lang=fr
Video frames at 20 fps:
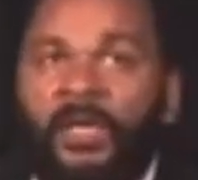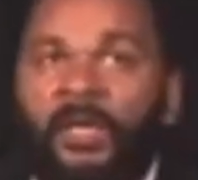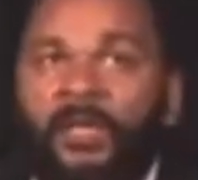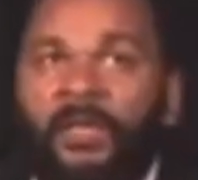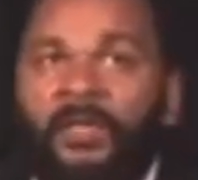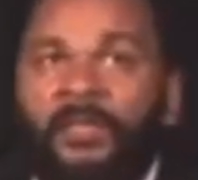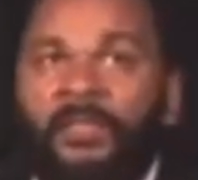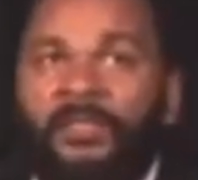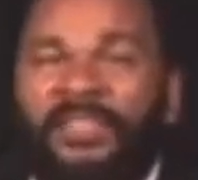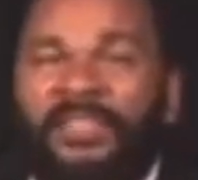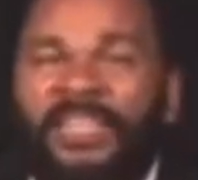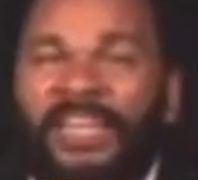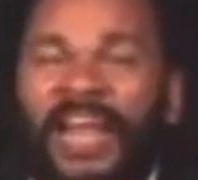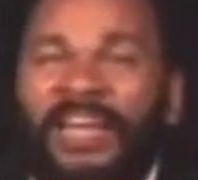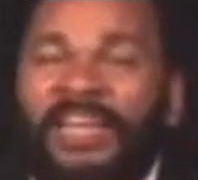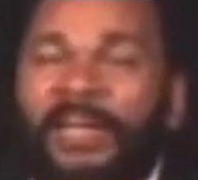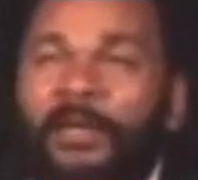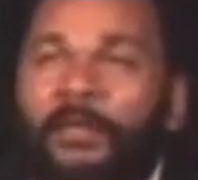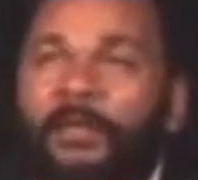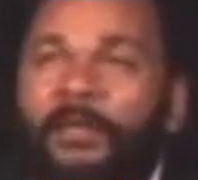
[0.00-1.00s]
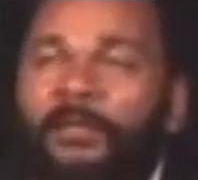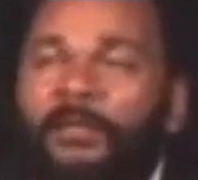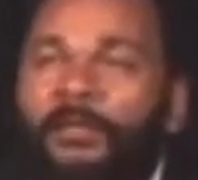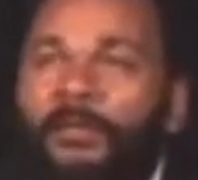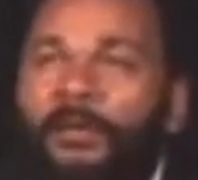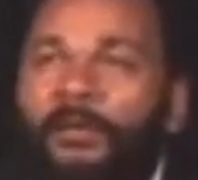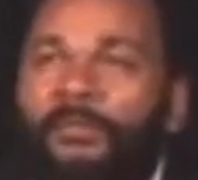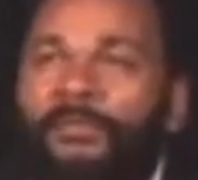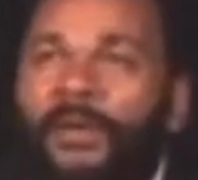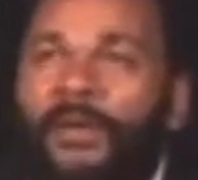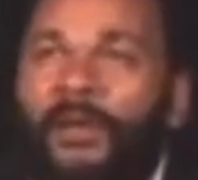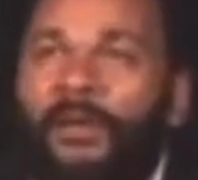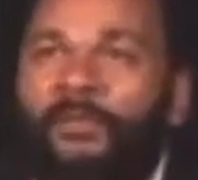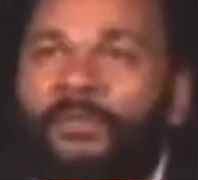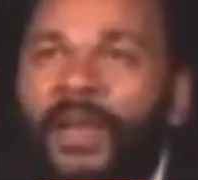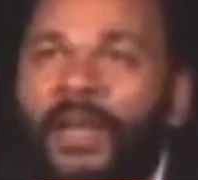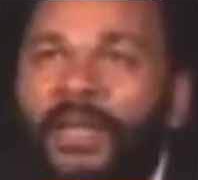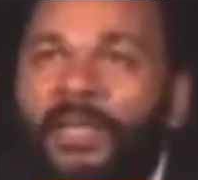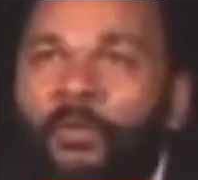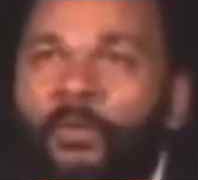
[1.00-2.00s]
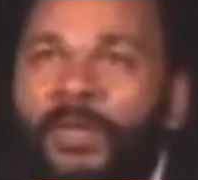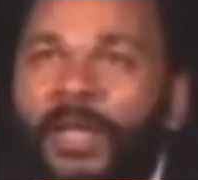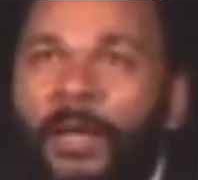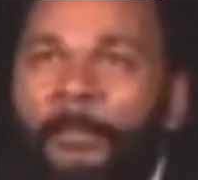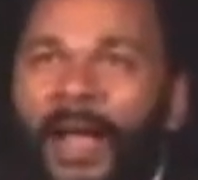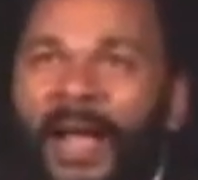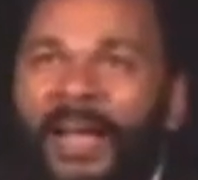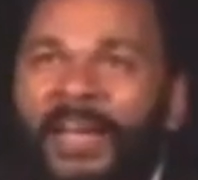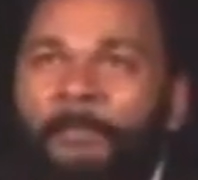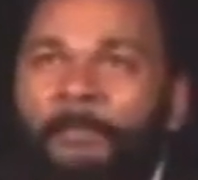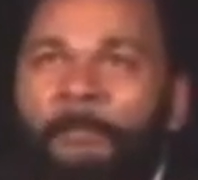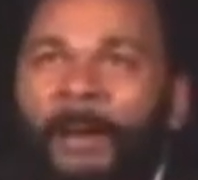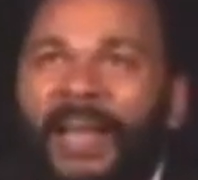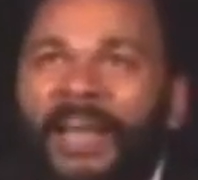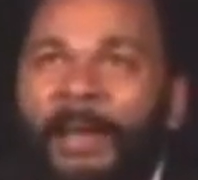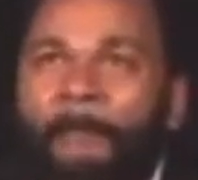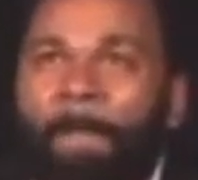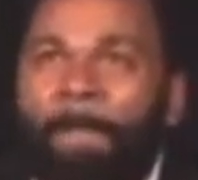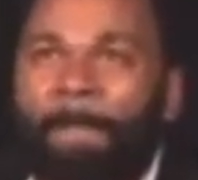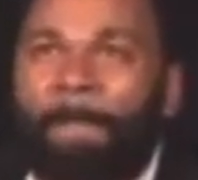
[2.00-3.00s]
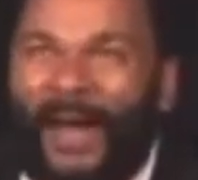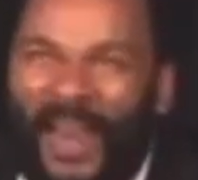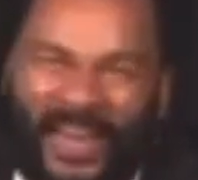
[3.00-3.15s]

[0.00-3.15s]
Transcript: c'est-à-dire que le, le Vanille Akripa n'aime pas le